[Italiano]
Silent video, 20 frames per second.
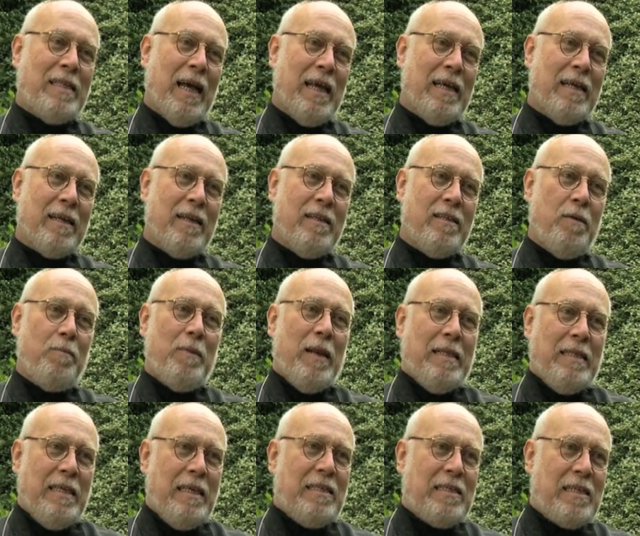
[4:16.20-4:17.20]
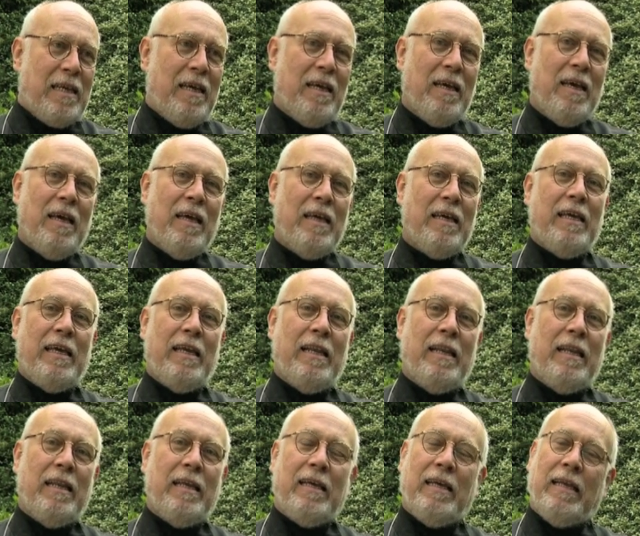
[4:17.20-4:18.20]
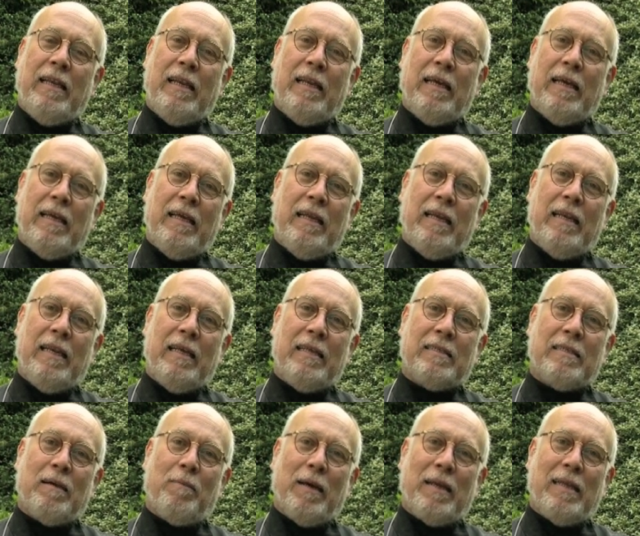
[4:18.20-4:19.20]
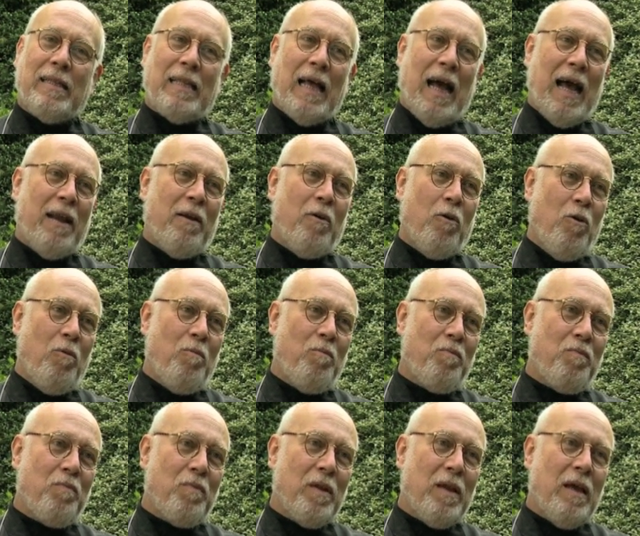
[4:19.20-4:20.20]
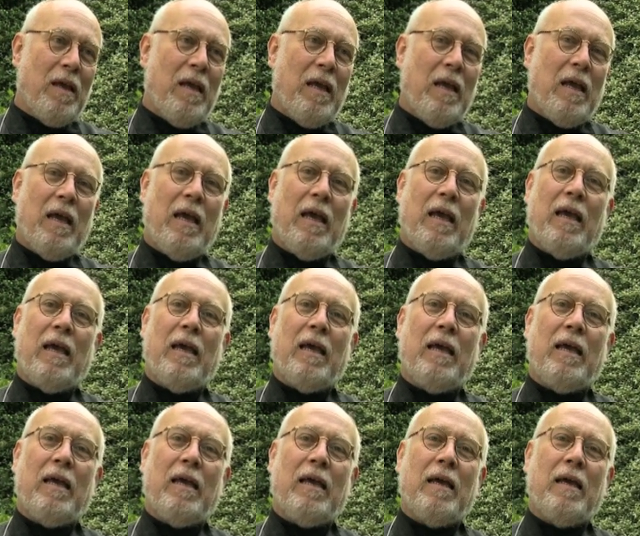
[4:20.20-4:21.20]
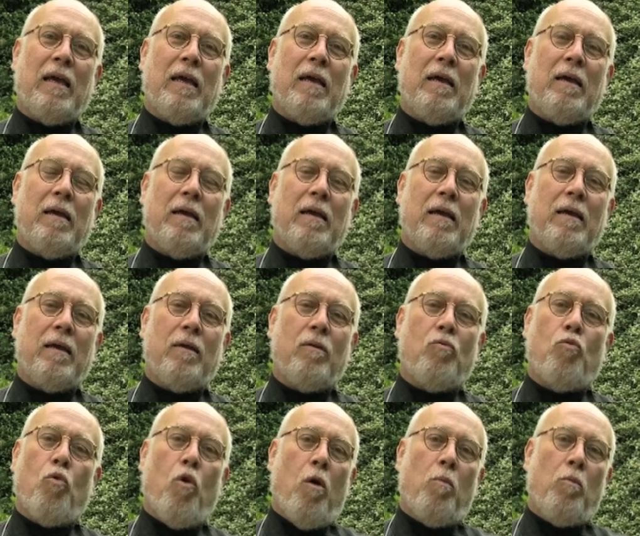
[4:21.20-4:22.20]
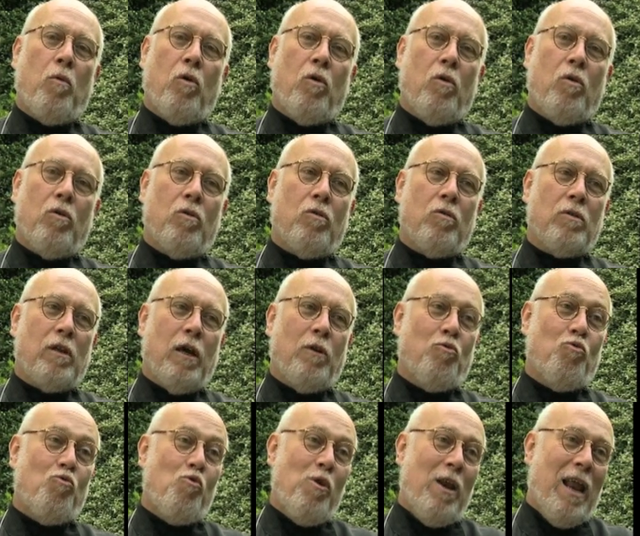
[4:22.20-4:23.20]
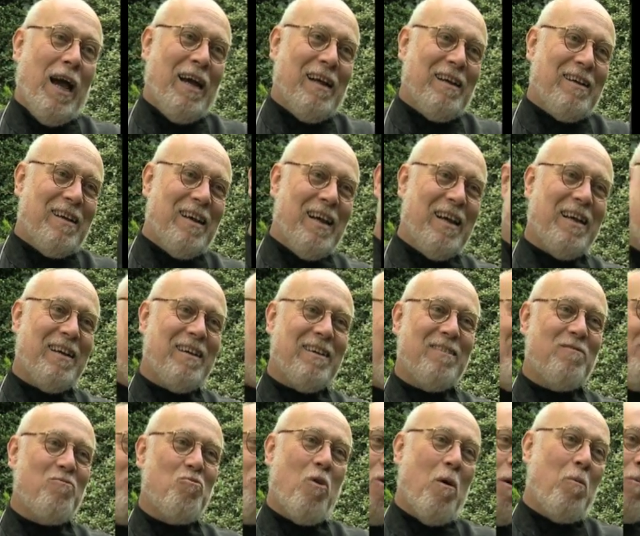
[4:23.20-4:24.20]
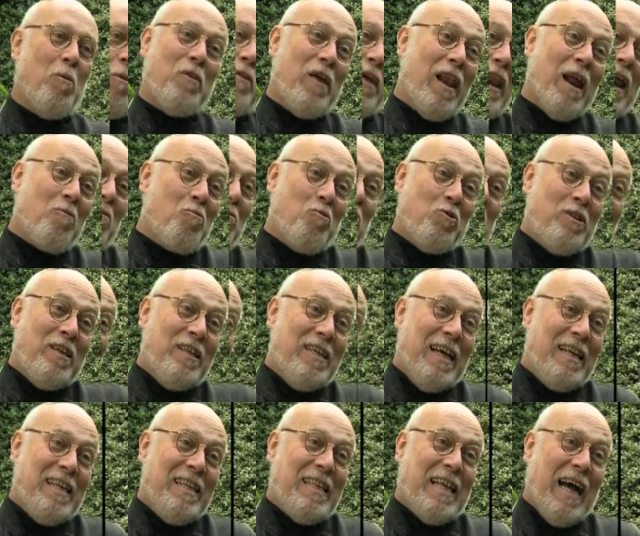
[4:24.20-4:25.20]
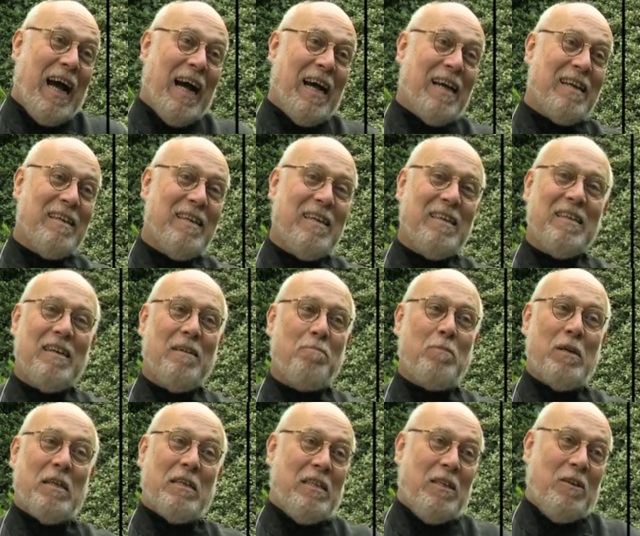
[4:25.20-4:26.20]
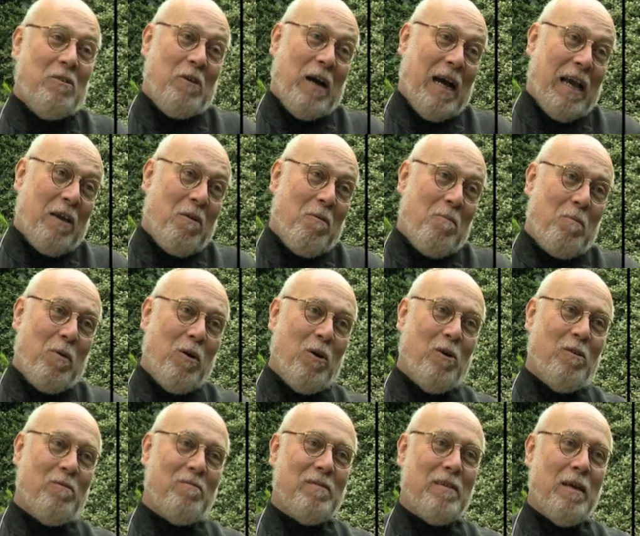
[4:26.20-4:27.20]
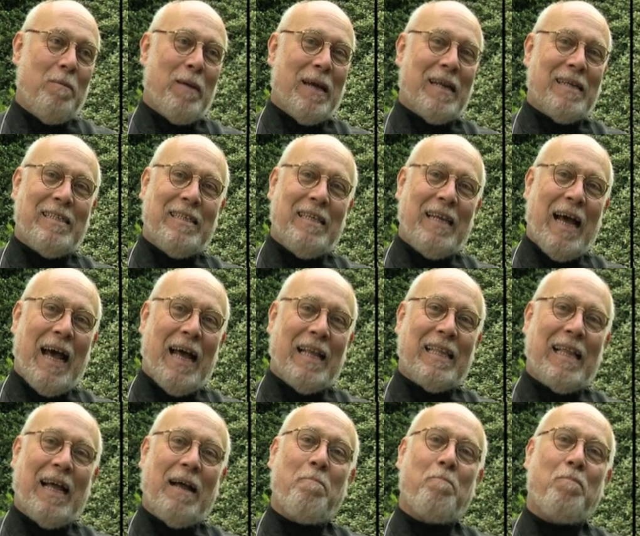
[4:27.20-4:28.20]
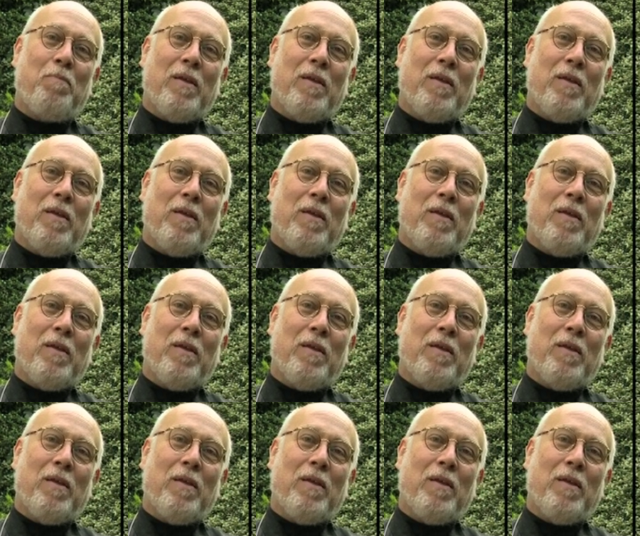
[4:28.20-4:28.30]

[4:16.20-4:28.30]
incredibile. Dice il, il, il, samaritano, eh, uomo da nulla, eh, uomo della quotidianità, persino anche un po' emarginata,